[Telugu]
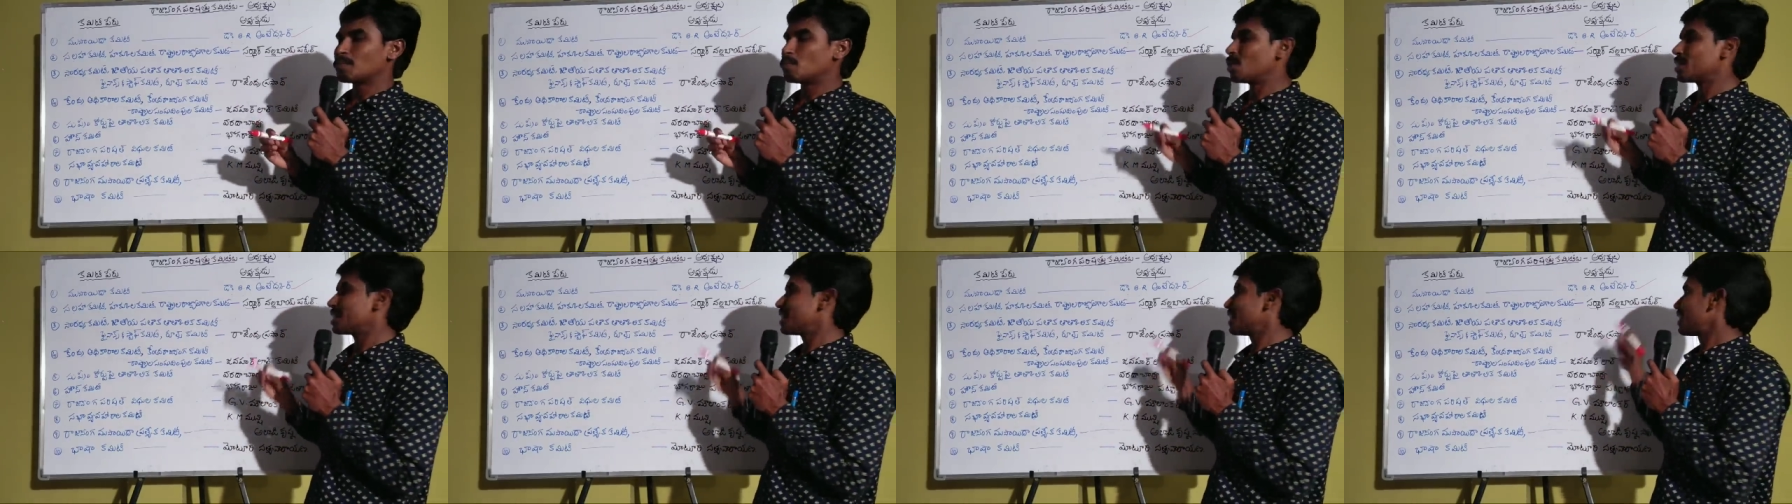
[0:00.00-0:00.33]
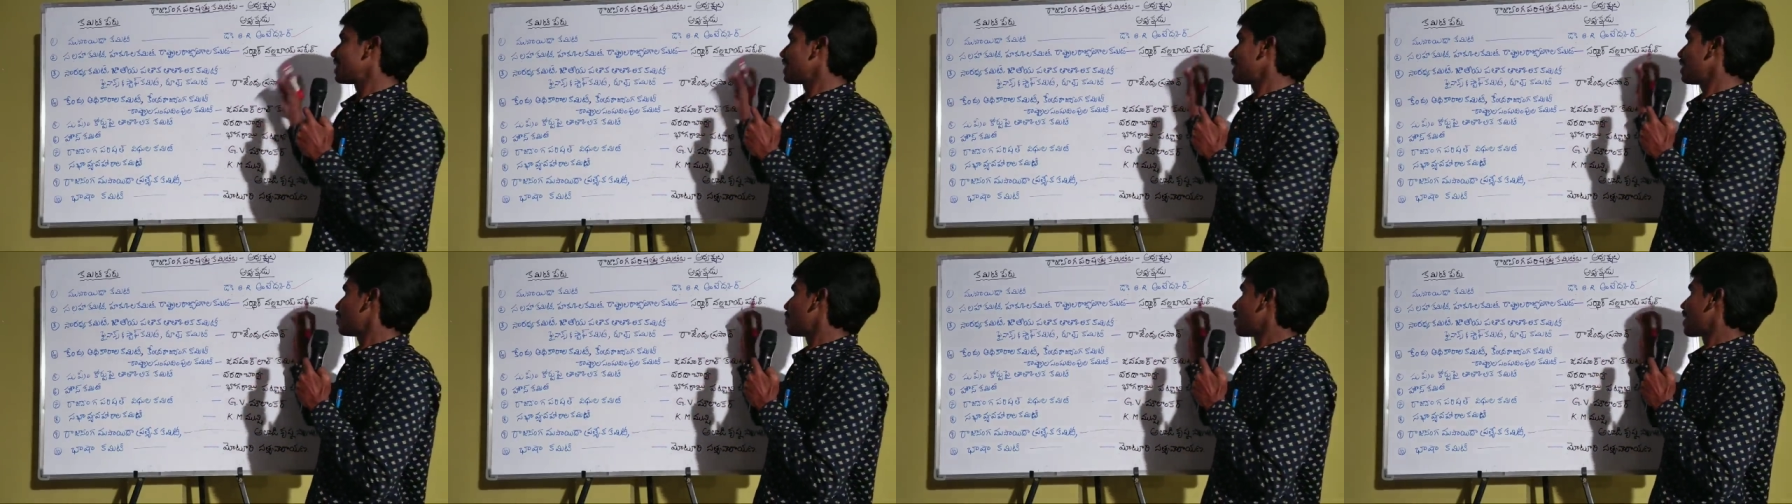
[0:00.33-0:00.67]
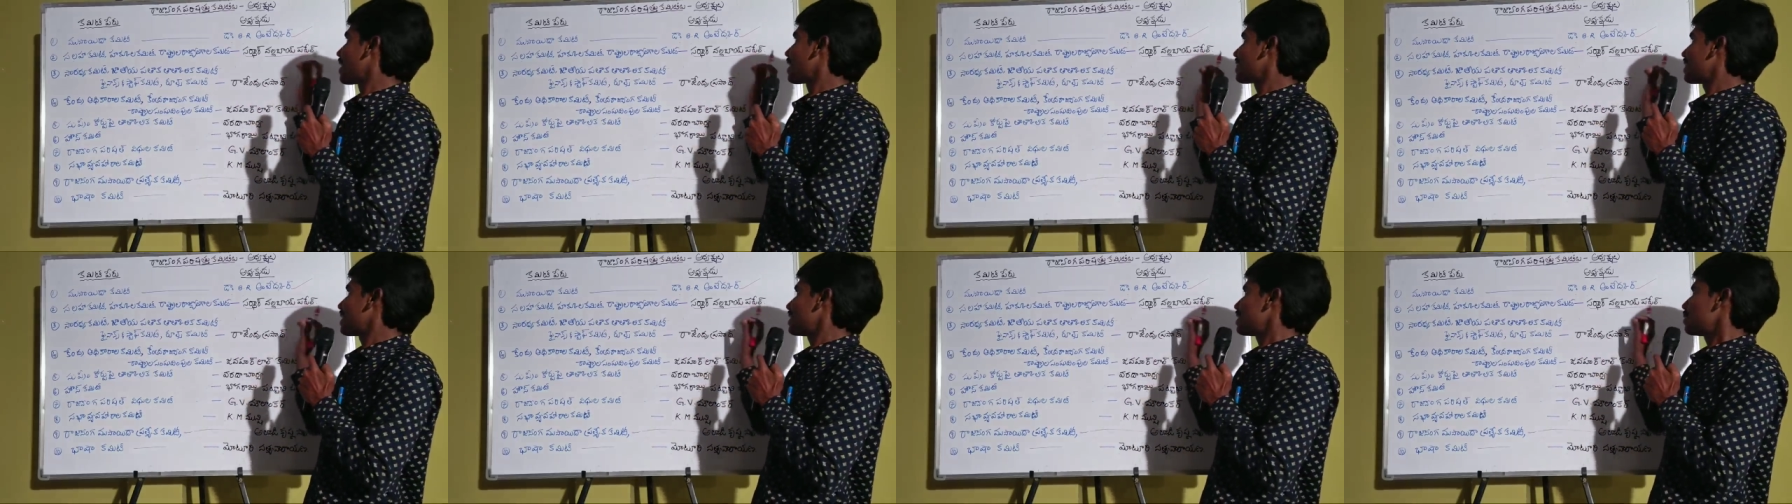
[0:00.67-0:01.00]
మొదటి
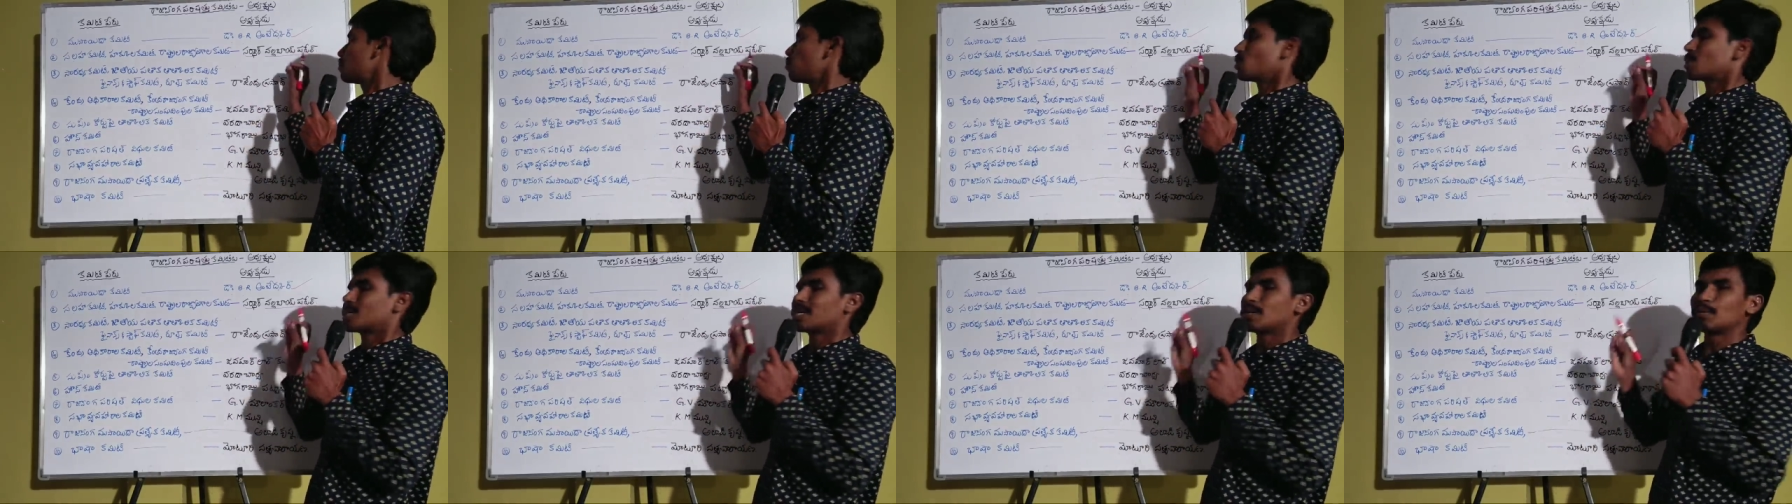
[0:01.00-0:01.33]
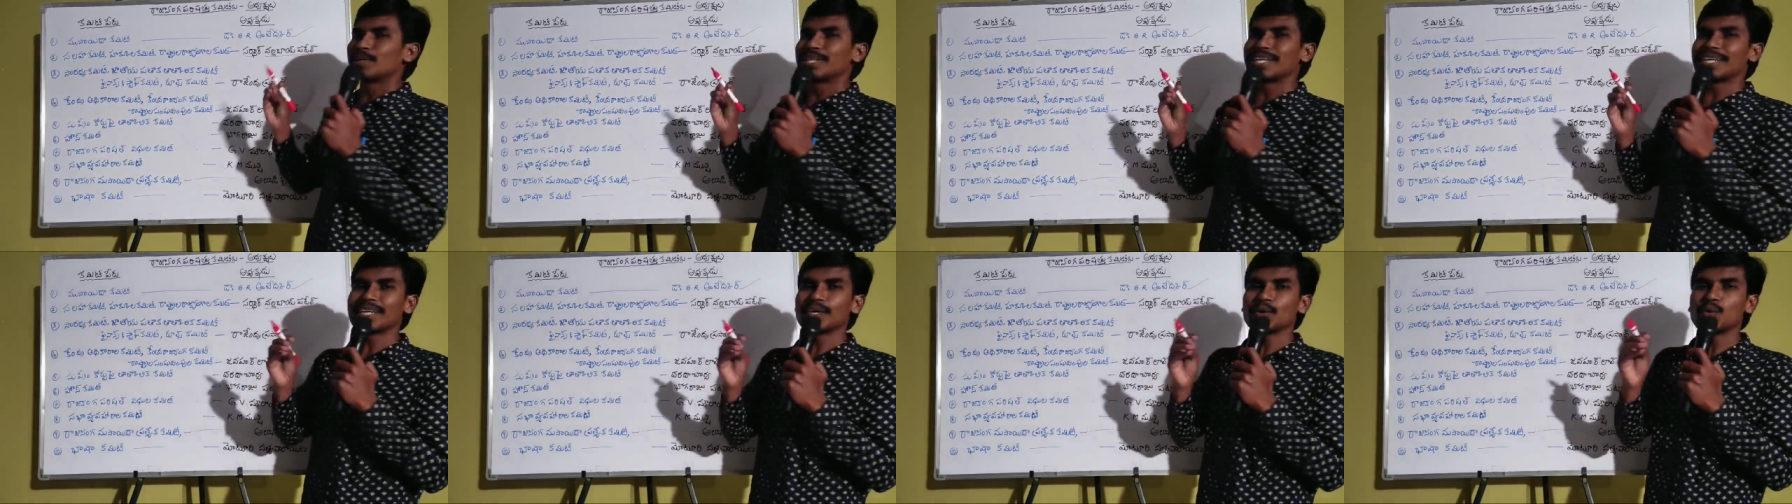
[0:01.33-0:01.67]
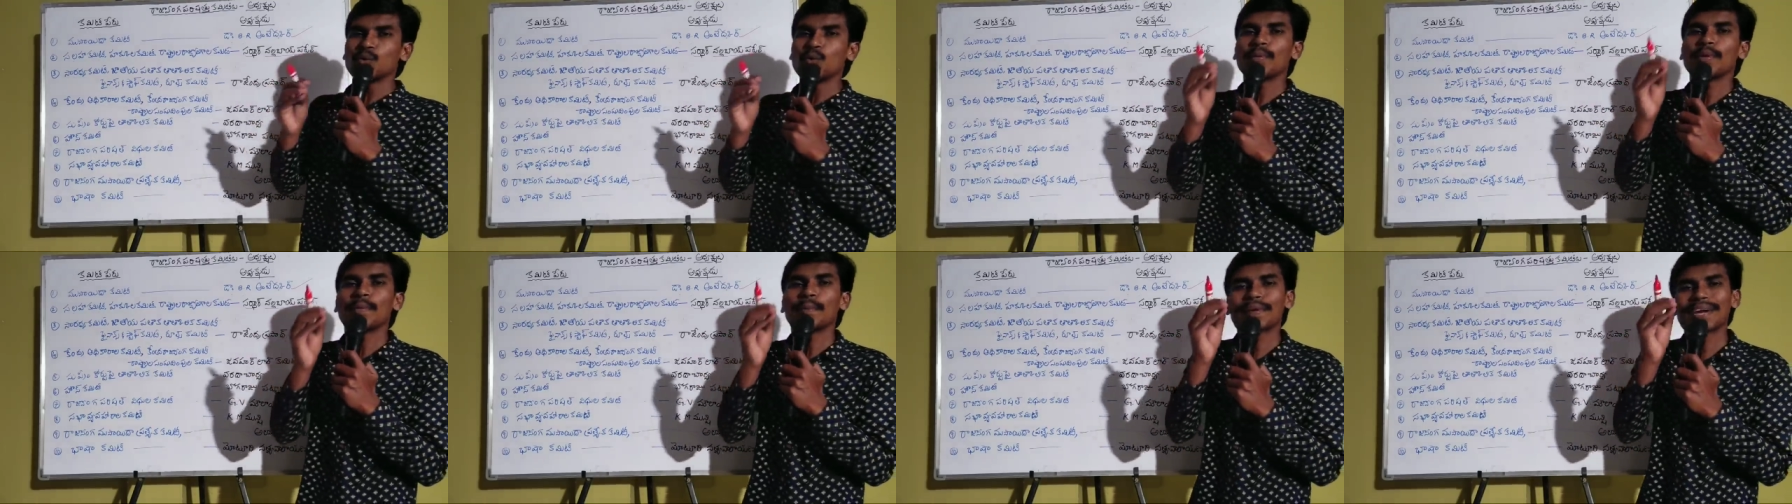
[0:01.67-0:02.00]
భారతదేశం మొట్టమొదటి
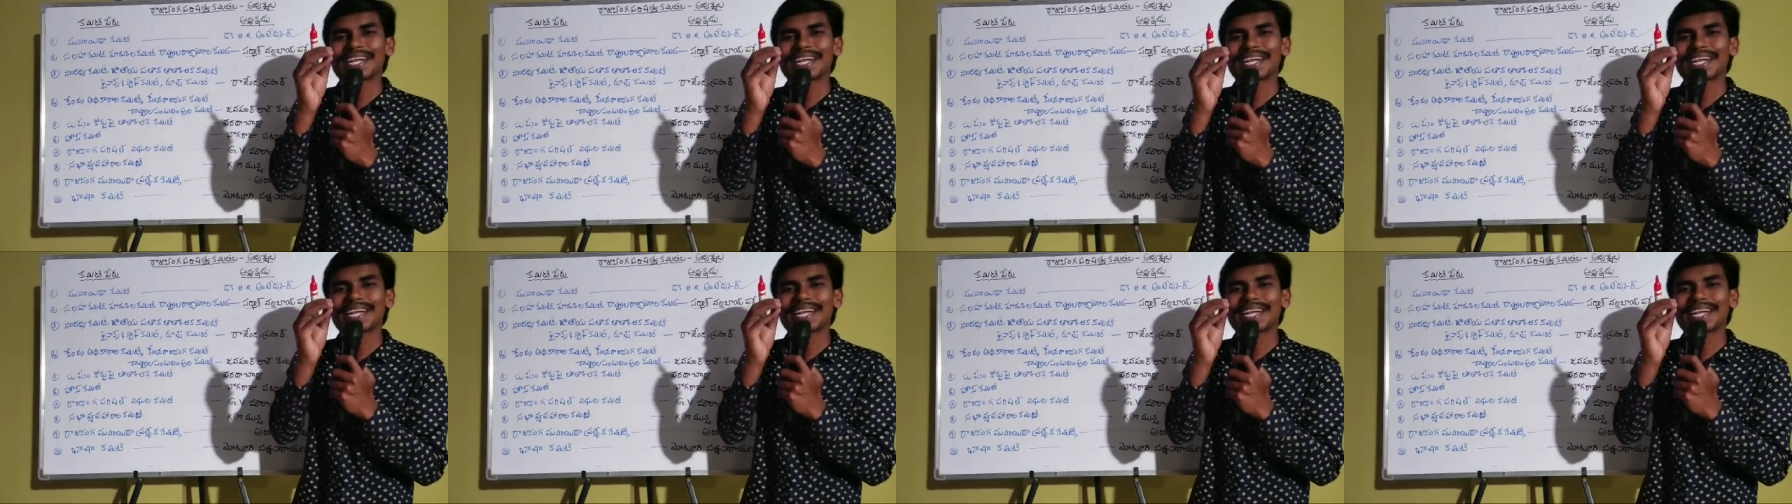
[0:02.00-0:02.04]
ఉప